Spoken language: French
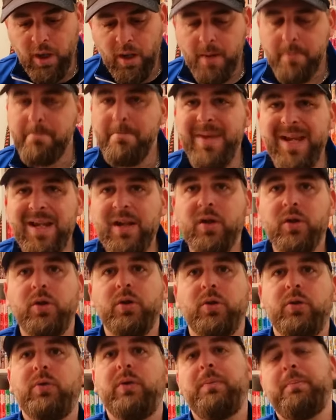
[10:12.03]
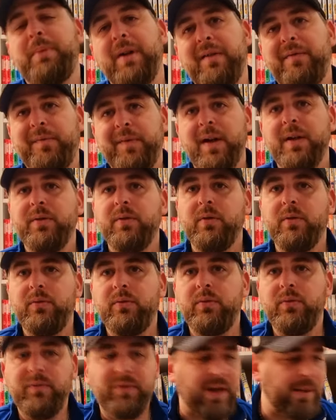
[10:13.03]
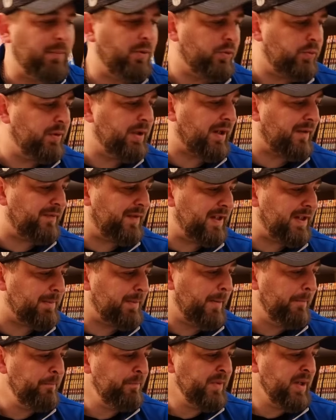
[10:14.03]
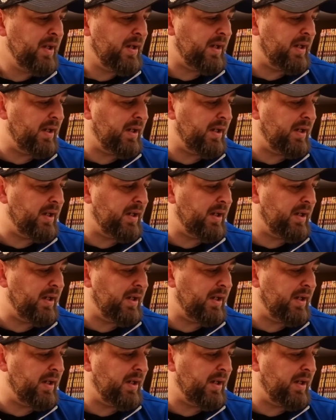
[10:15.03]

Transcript: mais je suis pas fan du vraiment du graphisme et,